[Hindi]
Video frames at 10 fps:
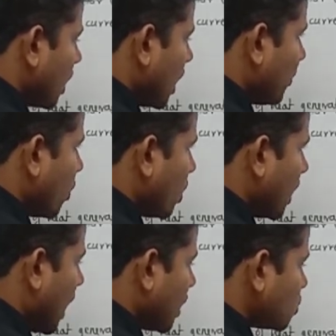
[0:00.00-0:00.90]
अपॉन
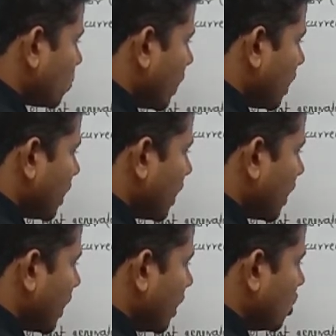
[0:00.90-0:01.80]
आर स्क्वायर
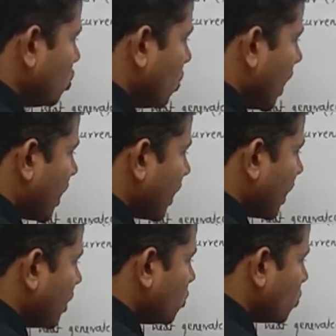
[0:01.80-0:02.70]
इंटू आर
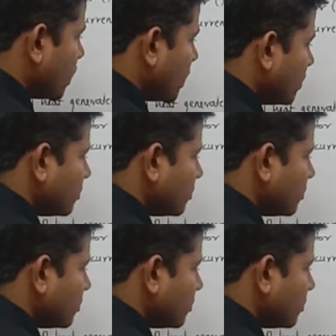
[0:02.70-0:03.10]
इंटू टी